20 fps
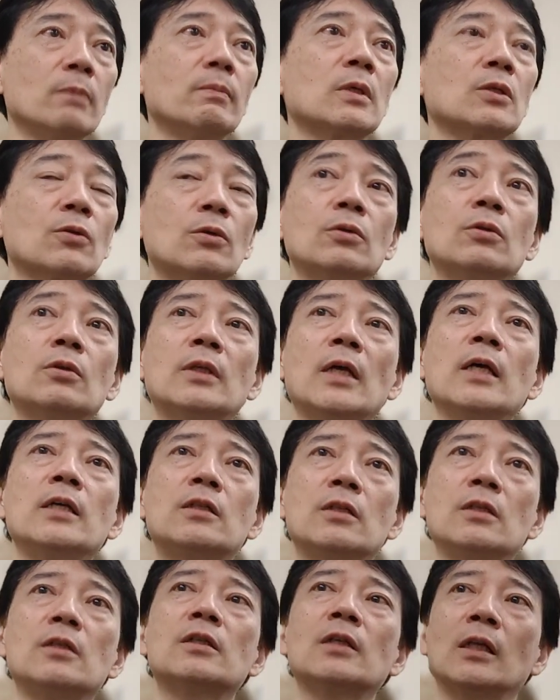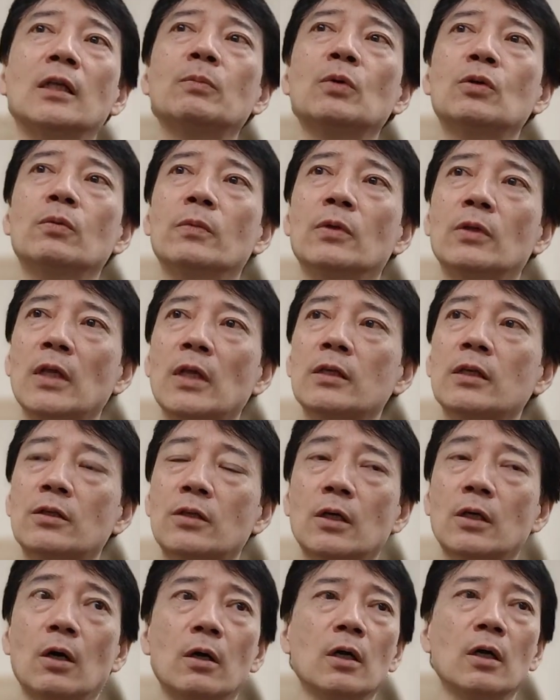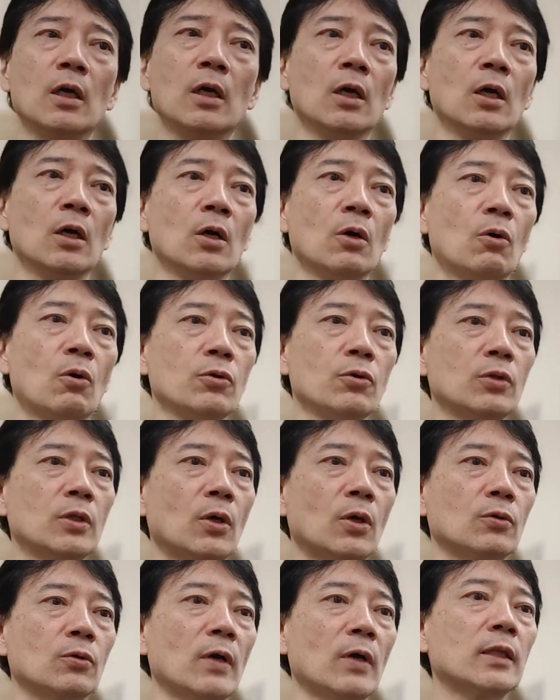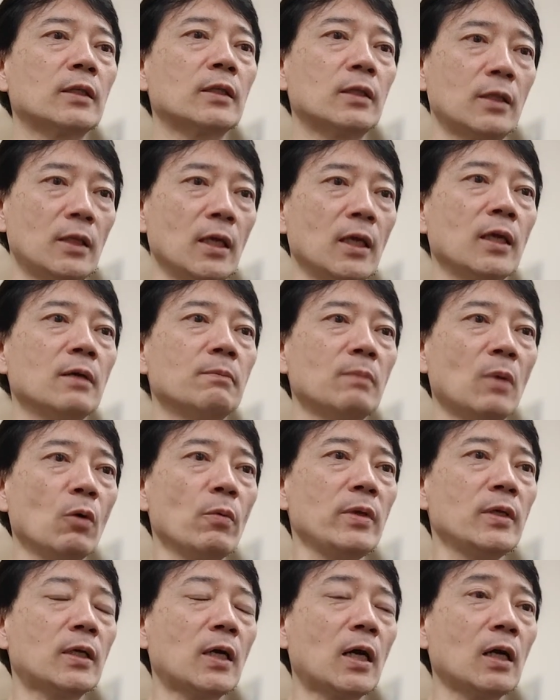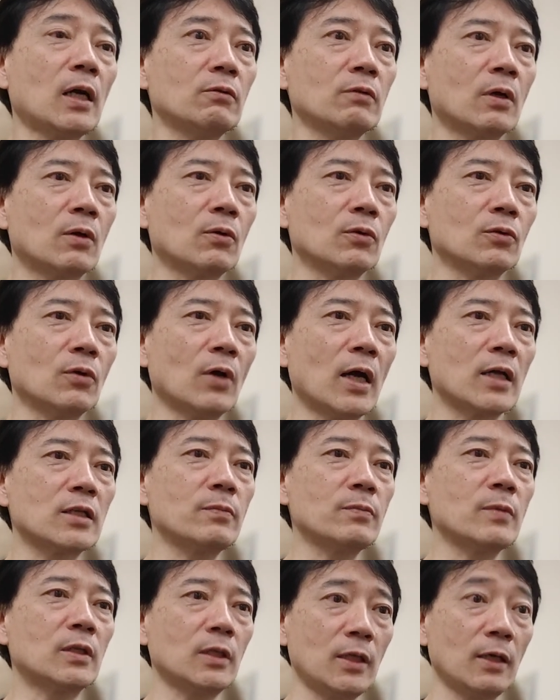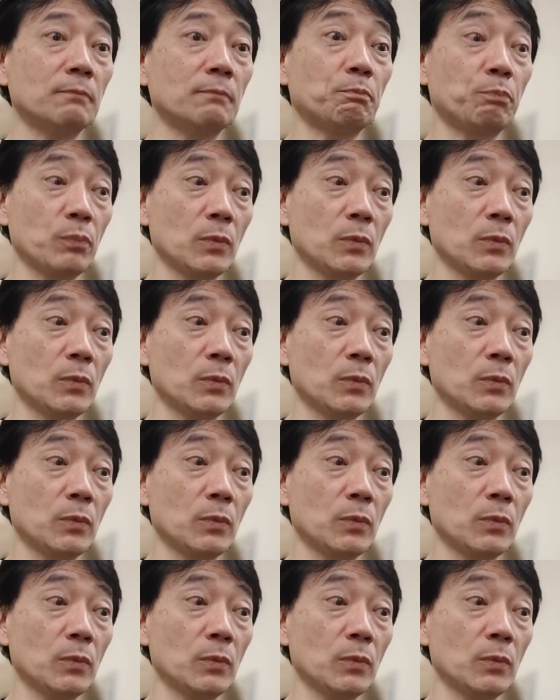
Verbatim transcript: まあ、それの第一人者で僕も何冊か本読んだことあって、まあ、お目にかかるのは今度初めてで。